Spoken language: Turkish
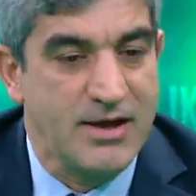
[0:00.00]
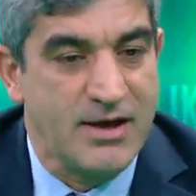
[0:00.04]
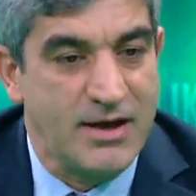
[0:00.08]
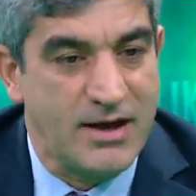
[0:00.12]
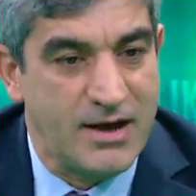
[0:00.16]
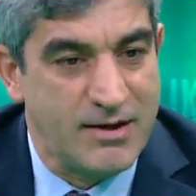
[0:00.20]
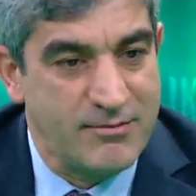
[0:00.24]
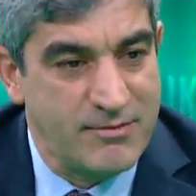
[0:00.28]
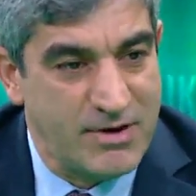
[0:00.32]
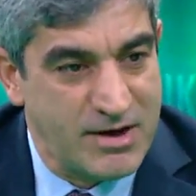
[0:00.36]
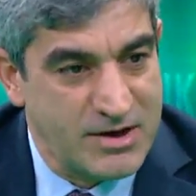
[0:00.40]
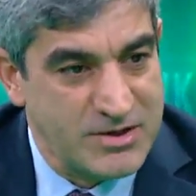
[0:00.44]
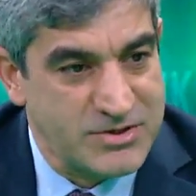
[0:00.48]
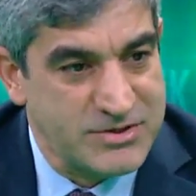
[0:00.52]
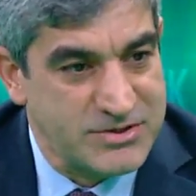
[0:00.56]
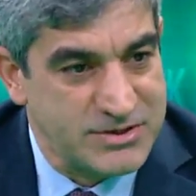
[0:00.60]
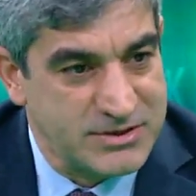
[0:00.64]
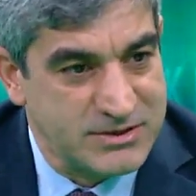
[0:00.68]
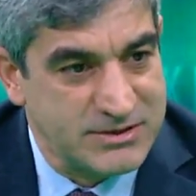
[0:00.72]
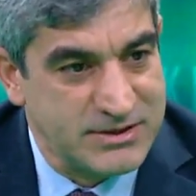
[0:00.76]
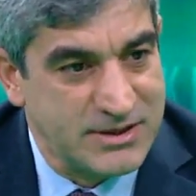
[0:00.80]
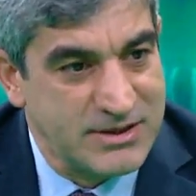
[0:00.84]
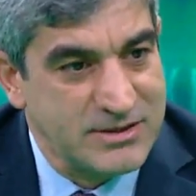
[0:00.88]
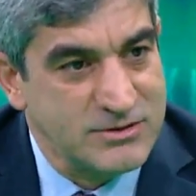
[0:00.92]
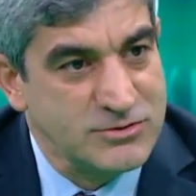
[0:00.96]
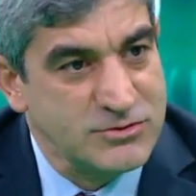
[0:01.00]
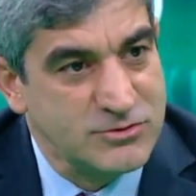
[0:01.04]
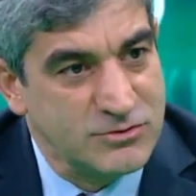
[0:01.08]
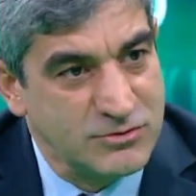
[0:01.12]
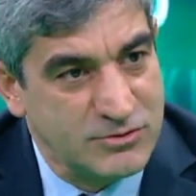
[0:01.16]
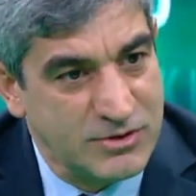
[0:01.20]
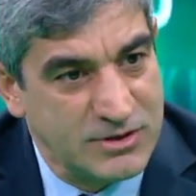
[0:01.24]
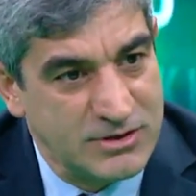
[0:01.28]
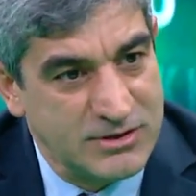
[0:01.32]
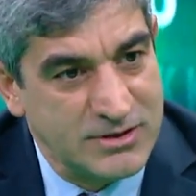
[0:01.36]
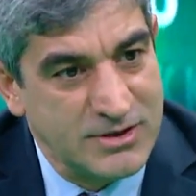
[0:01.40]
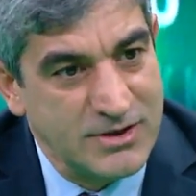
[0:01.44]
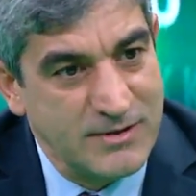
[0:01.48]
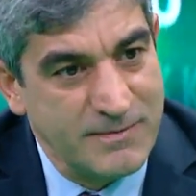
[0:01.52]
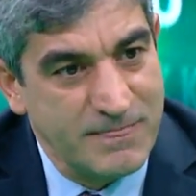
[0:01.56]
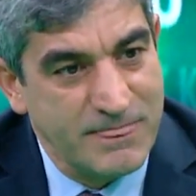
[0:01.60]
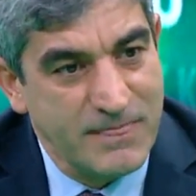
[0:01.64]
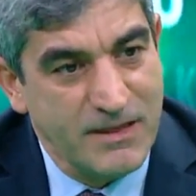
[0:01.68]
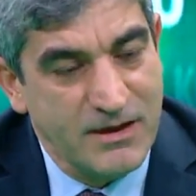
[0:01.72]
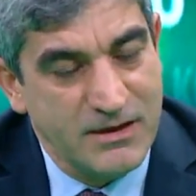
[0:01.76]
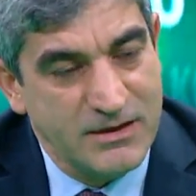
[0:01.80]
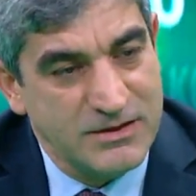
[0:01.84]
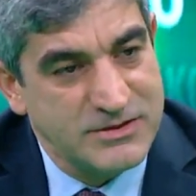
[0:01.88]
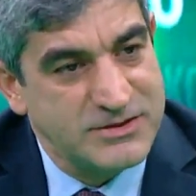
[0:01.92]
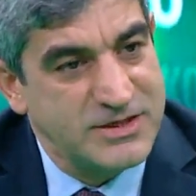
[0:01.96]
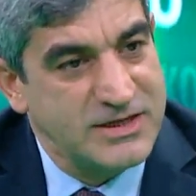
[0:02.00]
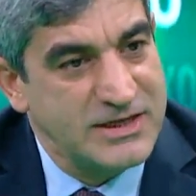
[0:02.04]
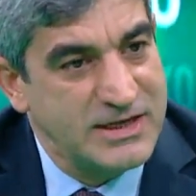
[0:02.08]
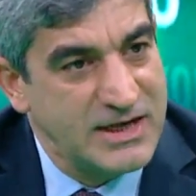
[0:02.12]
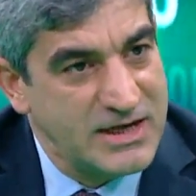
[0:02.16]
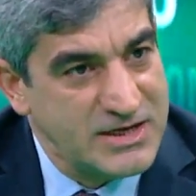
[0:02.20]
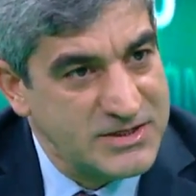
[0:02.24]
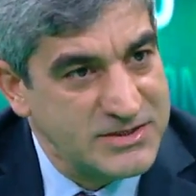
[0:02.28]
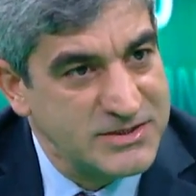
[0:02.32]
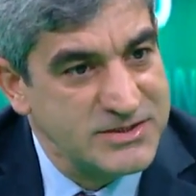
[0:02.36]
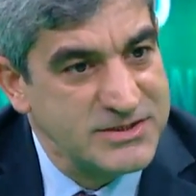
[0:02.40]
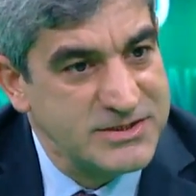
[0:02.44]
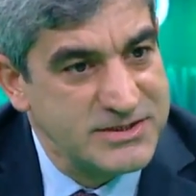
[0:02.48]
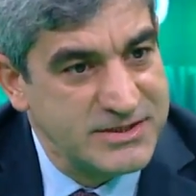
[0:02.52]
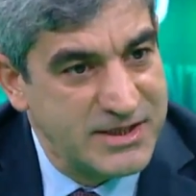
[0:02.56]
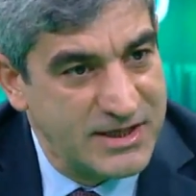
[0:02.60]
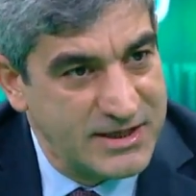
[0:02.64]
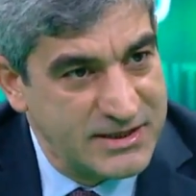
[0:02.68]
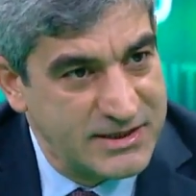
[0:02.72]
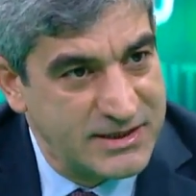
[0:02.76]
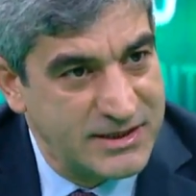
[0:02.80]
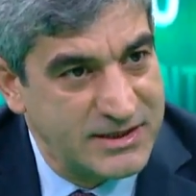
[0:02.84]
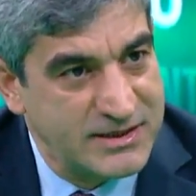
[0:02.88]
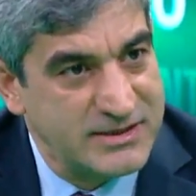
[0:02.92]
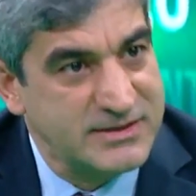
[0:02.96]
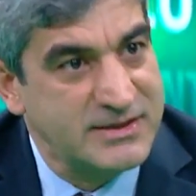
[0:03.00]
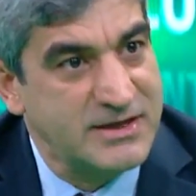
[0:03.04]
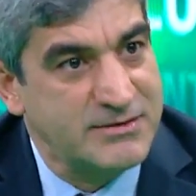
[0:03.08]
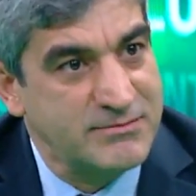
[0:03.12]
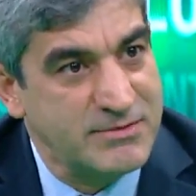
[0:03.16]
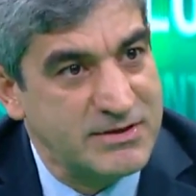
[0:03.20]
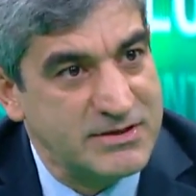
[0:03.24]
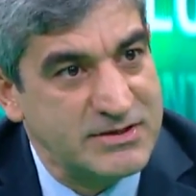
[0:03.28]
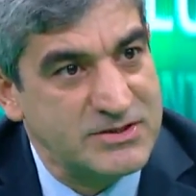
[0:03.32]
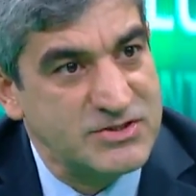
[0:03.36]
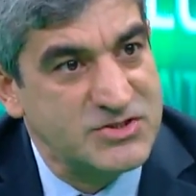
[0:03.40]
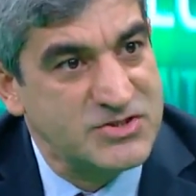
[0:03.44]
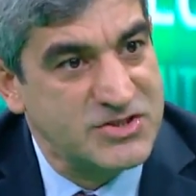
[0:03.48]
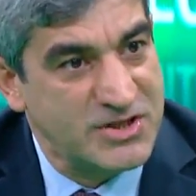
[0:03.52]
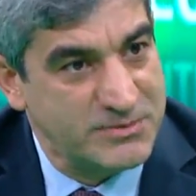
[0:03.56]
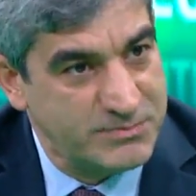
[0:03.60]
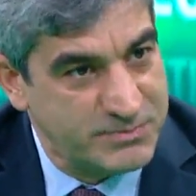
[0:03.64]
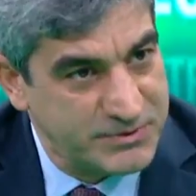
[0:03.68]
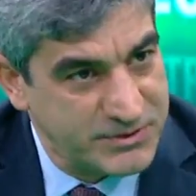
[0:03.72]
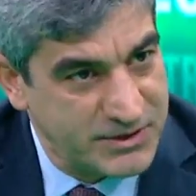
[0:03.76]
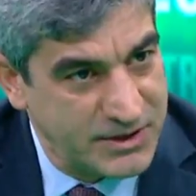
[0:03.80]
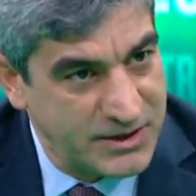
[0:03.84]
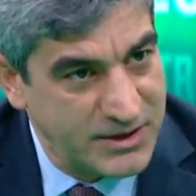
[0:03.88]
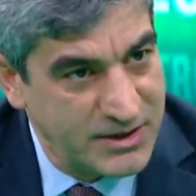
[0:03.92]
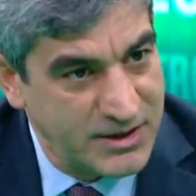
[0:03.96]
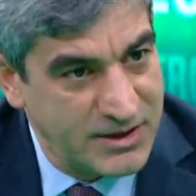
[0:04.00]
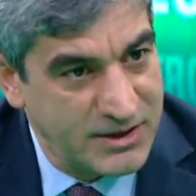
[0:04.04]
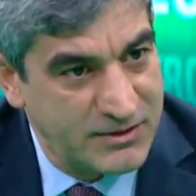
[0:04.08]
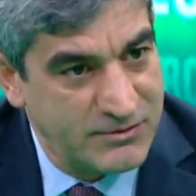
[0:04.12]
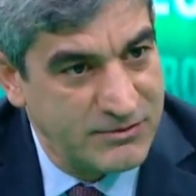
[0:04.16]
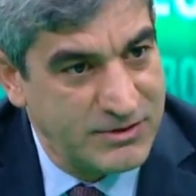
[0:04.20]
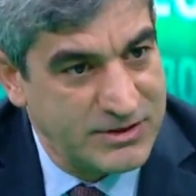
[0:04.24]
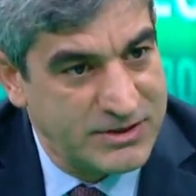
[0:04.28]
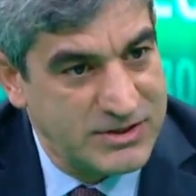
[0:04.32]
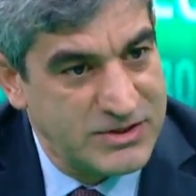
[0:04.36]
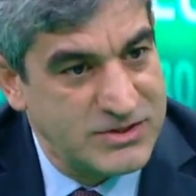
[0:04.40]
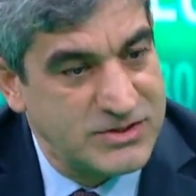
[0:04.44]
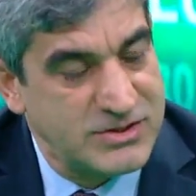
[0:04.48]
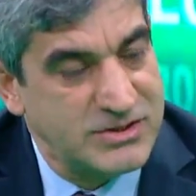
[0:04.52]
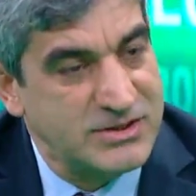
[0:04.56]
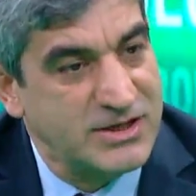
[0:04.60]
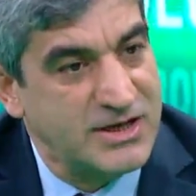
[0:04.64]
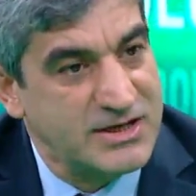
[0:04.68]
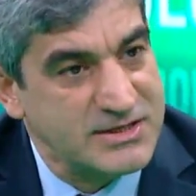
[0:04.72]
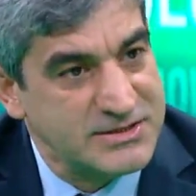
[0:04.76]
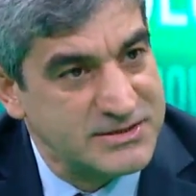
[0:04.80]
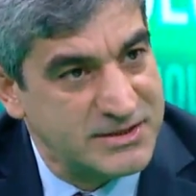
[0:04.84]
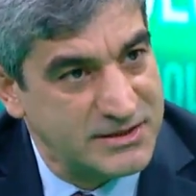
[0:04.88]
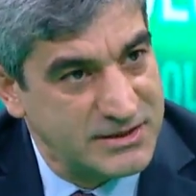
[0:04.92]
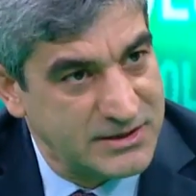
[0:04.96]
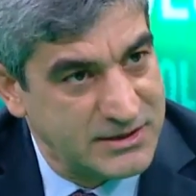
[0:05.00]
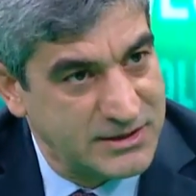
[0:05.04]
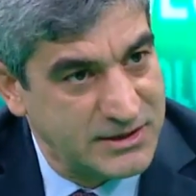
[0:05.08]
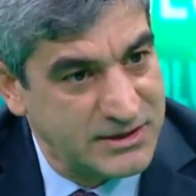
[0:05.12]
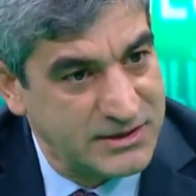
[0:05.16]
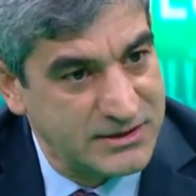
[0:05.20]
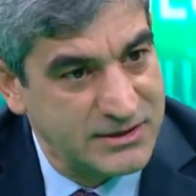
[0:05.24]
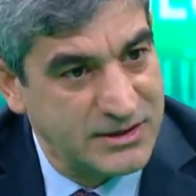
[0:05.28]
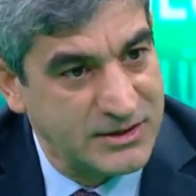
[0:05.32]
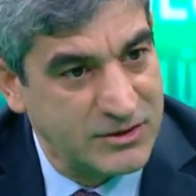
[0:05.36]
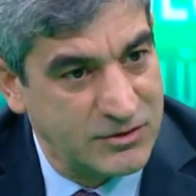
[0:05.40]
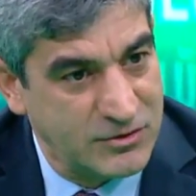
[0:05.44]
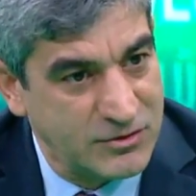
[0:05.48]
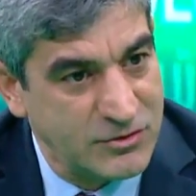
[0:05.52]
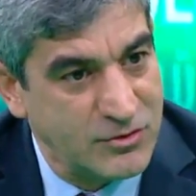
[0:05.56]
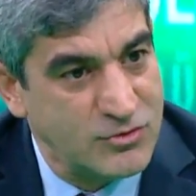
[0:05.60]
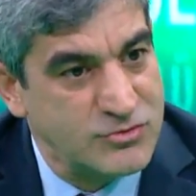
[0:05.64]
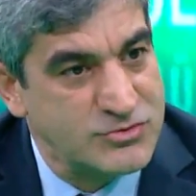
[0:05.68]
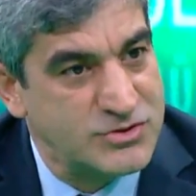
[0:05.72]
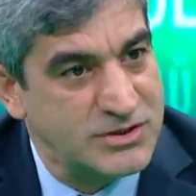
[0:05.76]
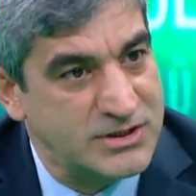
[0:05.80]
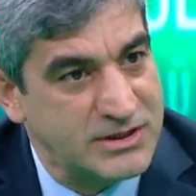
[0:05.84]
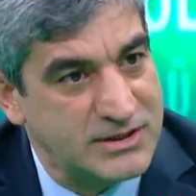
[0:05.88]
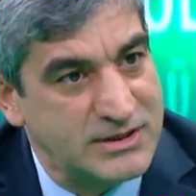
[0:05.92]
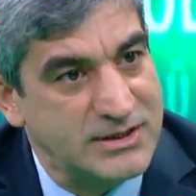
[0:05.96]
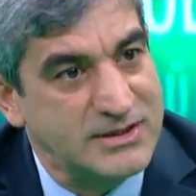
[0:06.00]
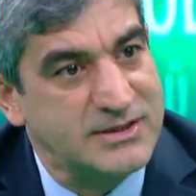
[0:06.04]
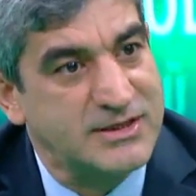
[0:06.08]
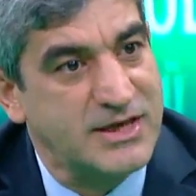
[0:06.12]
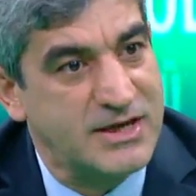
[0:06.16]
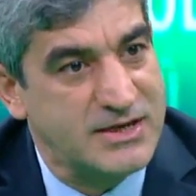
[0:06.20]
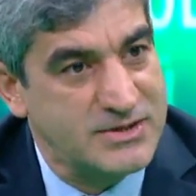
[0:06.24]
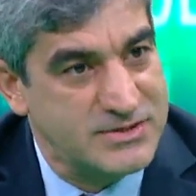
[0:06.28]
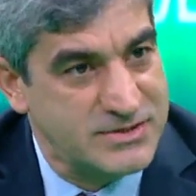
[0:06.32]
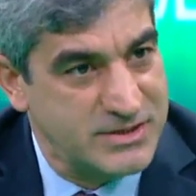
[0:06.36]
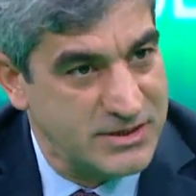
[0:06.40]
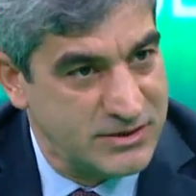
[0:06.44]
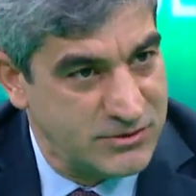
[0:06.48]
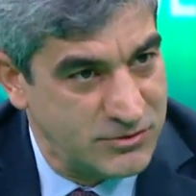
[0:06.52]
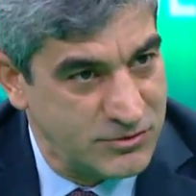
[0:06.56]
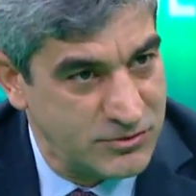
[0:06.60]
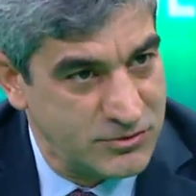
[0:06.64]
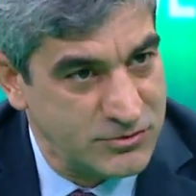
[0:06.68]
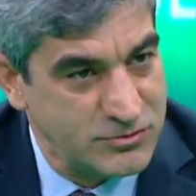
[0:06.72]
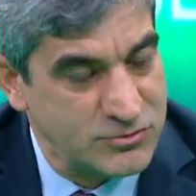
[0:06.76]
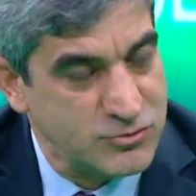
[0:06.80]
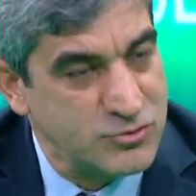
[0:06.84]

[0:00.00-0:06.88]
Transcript: Ama açtıktan sonra da işte ilaçlı stentleri damarın çapına ve kişinin hastalıklarına göre öncelikle tercih ediyoruz.